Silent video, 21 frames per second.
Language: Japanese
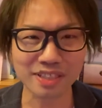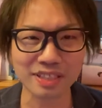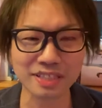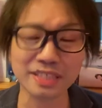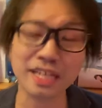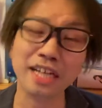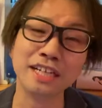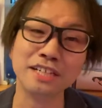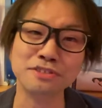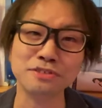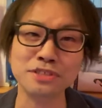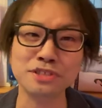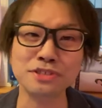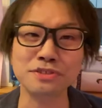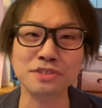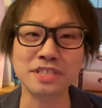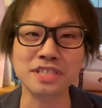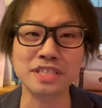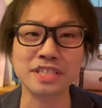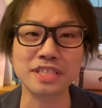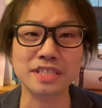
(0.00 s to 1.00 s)
3月22
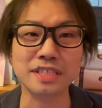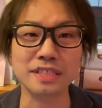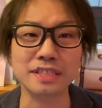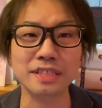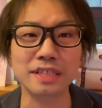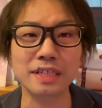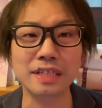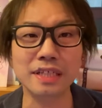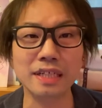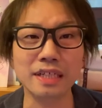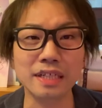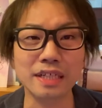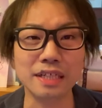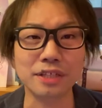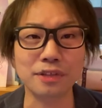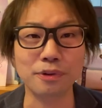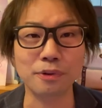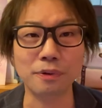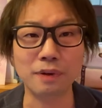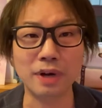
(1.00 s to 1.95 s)
日です。今日